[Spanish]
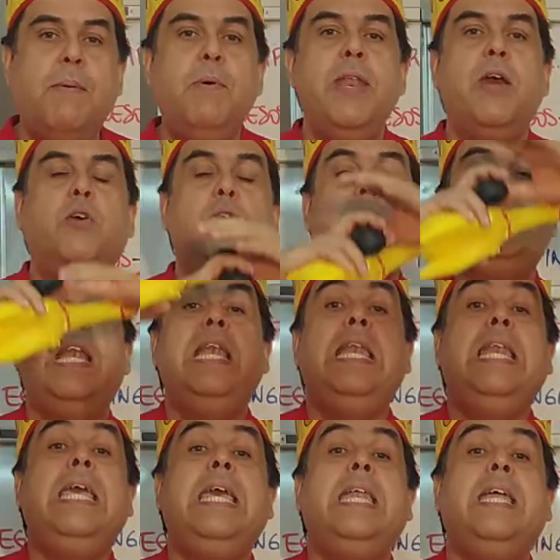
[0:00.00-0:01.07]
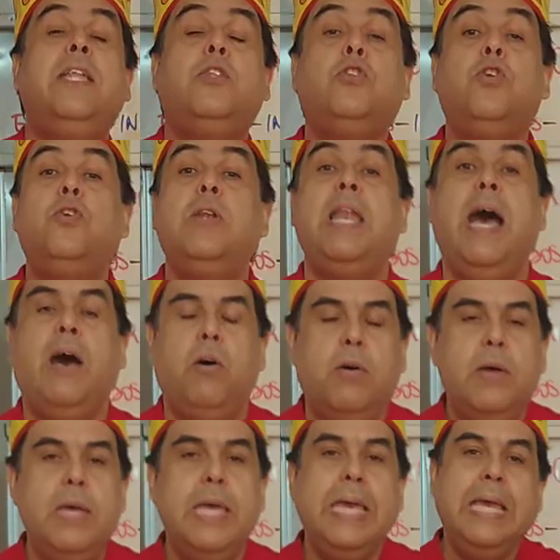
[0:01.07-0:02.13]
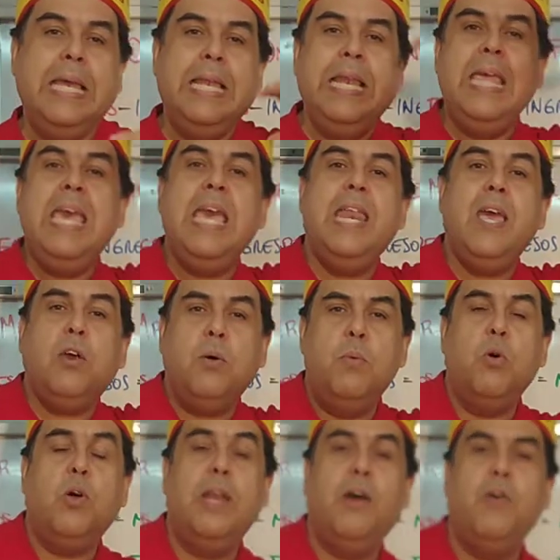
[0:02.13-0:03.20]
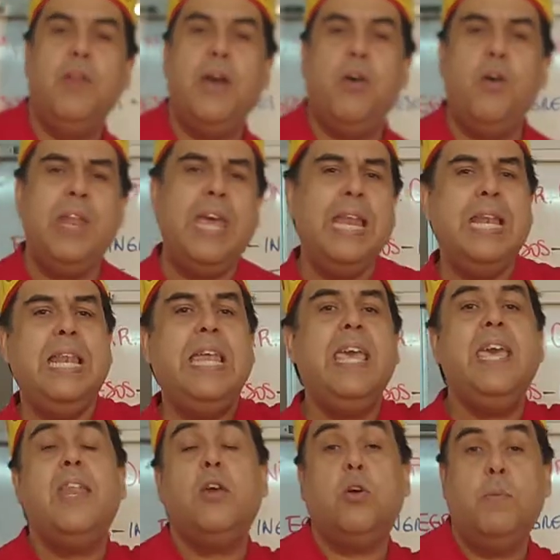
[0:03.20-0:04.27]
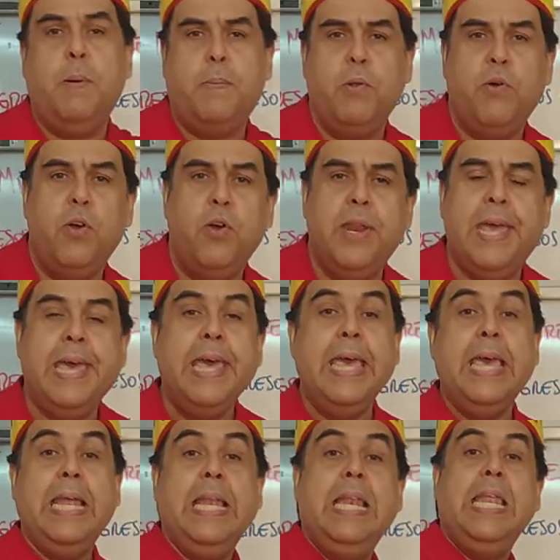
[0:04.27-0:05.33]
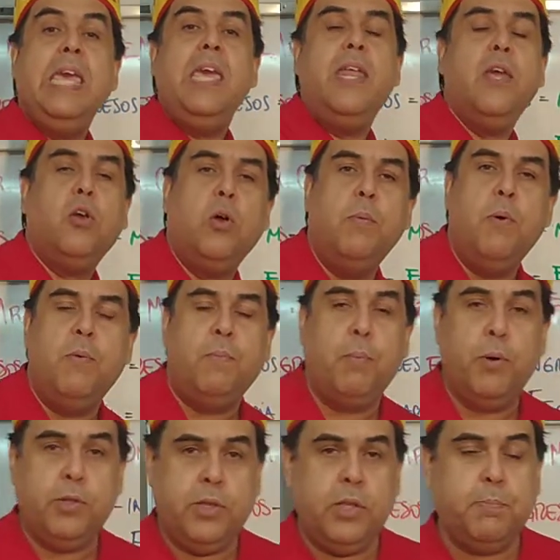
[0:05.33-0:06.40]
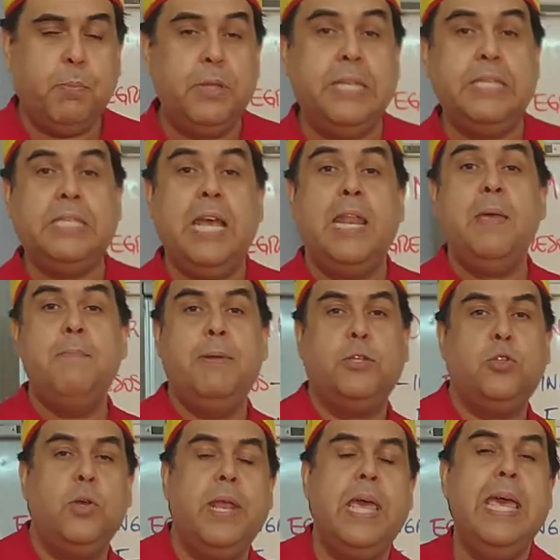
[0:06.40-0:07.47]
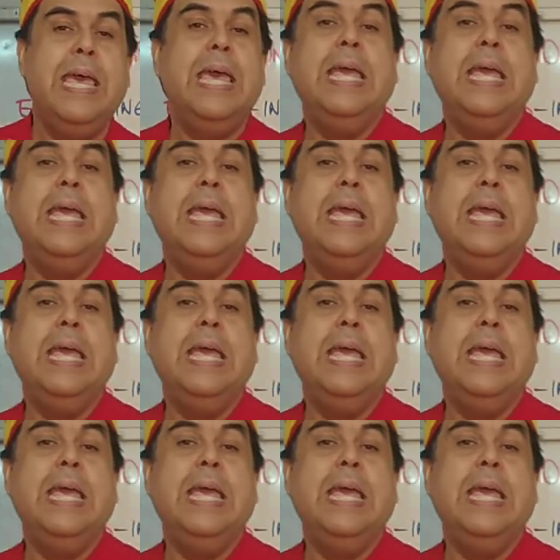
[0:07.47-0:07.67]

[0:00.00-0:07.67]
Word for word: vamos a encontrar líderes en todos lados líderes como colaboradores, líderes como proveedores, líderes como potenciales inversores,